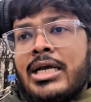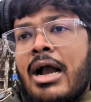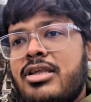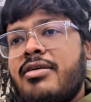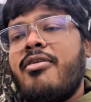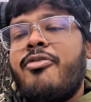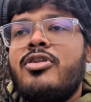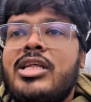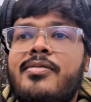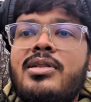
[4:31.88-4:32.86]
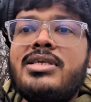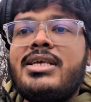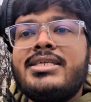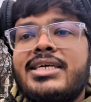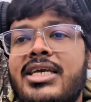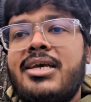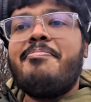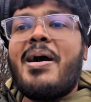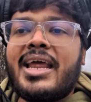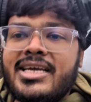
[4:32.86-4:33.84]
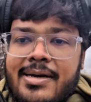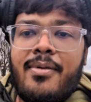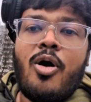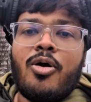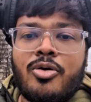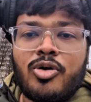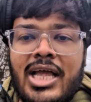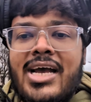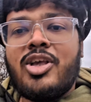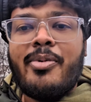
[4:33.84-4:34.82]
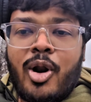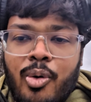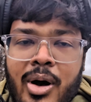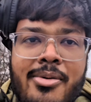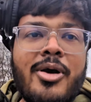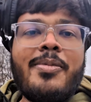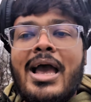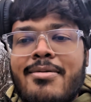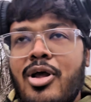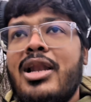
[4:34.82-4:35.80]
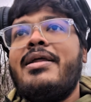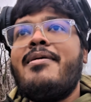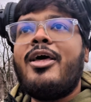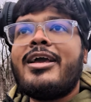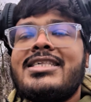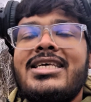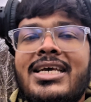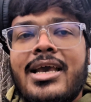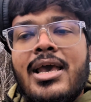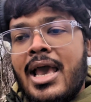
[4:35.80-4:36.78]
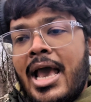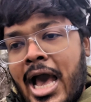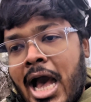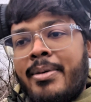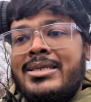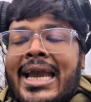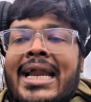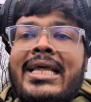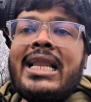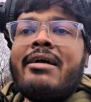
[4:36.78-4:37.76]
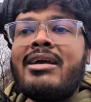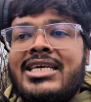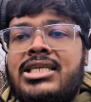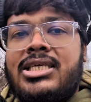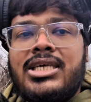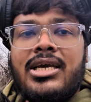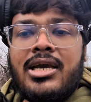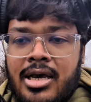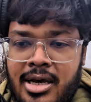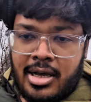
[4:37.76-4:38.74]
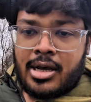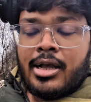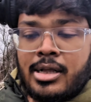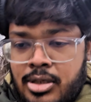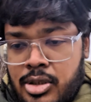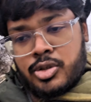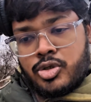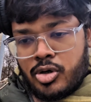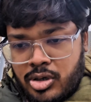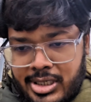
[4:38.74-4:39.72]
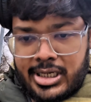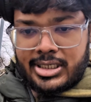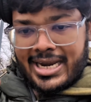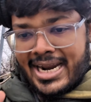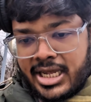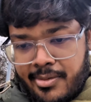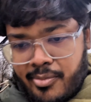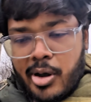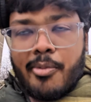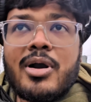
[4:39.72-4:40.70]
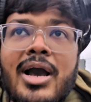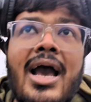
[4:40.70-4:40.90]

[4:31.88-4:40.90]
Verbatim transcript: কাউসার ভাই ফোন দিয়ে বলতেছে যে কি পার্কে যাবো কোথায় আসা বেরো ভাই আমি তো অলরেডি বেরোয় গেছি ওই জ্যাকেট কিনে আমি আসতেছি সো জ্যাকেট কিনবো এবং